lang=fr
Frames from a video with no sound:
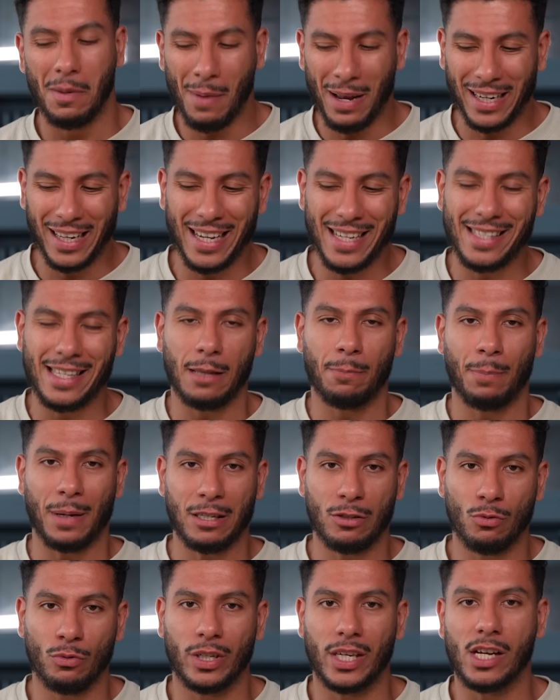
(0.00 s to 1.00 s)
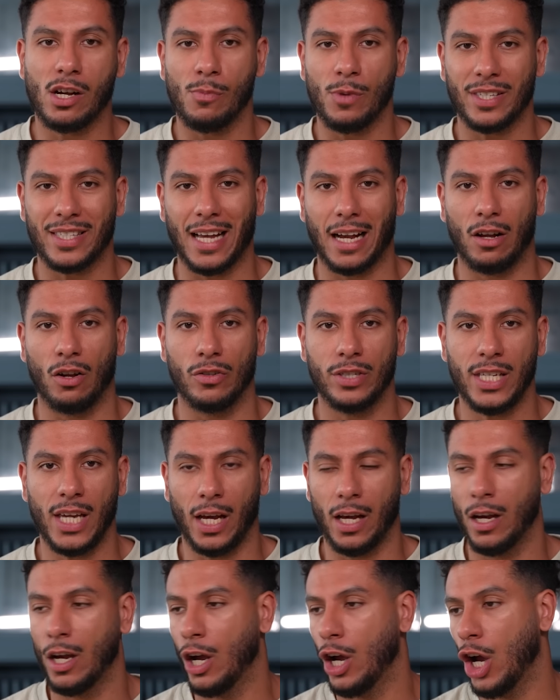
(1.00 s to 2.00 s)
Mais malgré cette passion qui commençait à
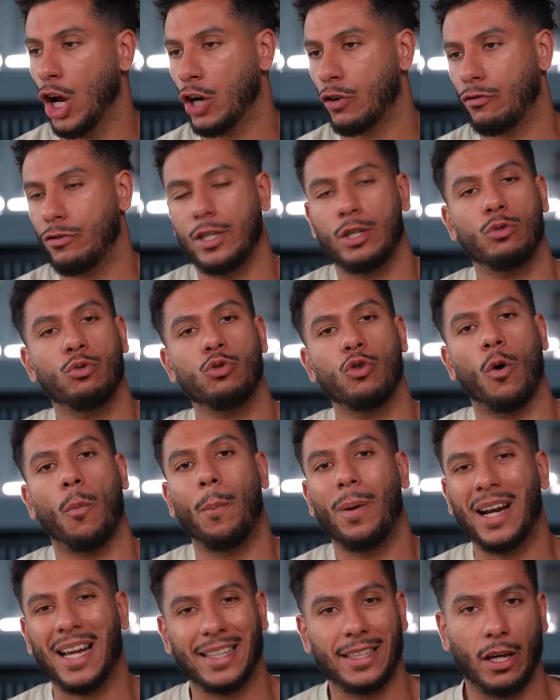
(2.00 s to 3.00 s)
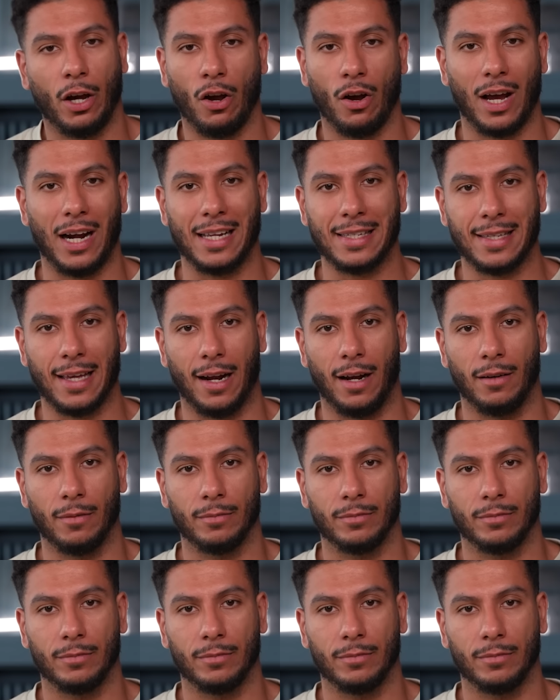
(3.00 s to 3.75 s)
grandir, je faisais toujours plein d'erreurs à la salle.